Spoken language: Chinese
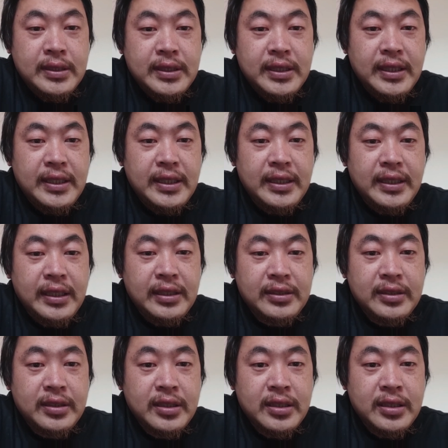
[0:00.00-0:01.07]
今天呢，
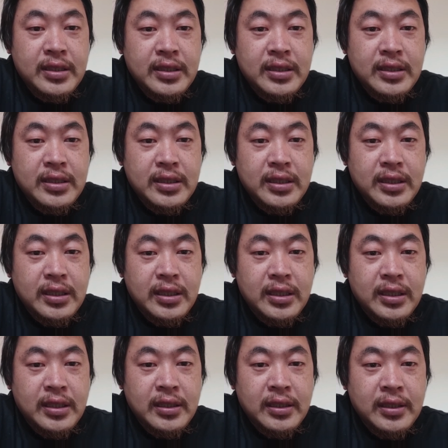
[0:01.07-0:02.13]
就是这
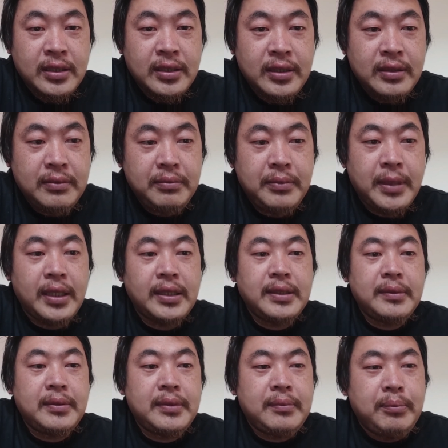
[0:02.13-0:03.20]
个名
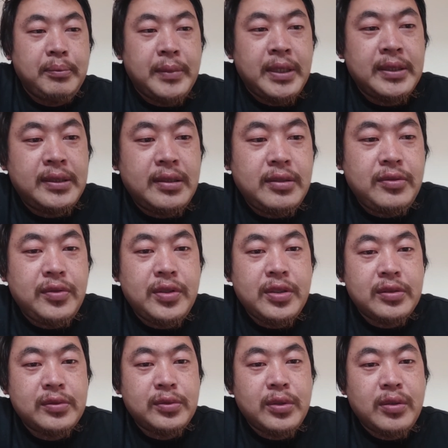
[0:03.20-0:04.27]
名字就叫
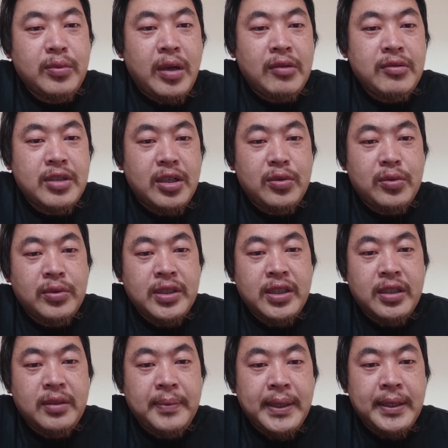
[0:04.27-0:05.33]
做王者荣耀
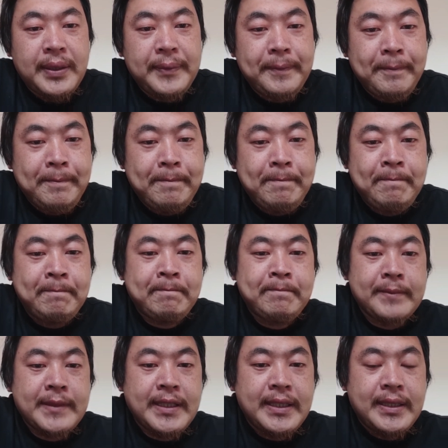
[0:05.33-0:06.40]
嘛，嗯，
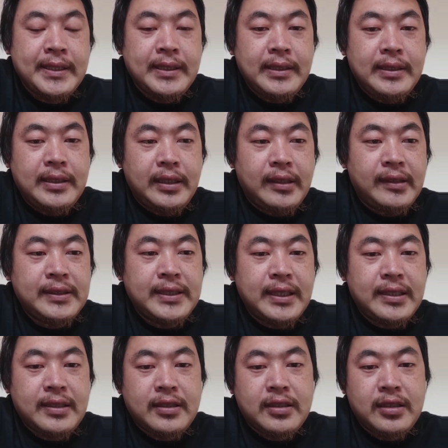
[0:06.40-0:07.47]
聊一下这
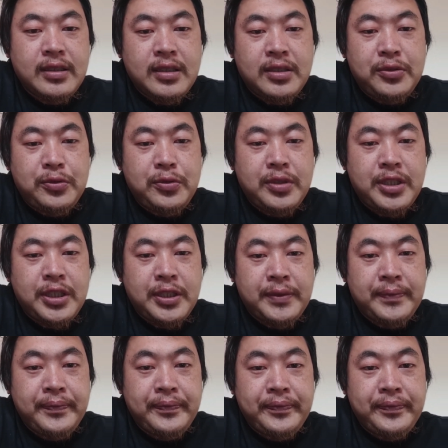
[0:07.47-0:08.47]
个剧情。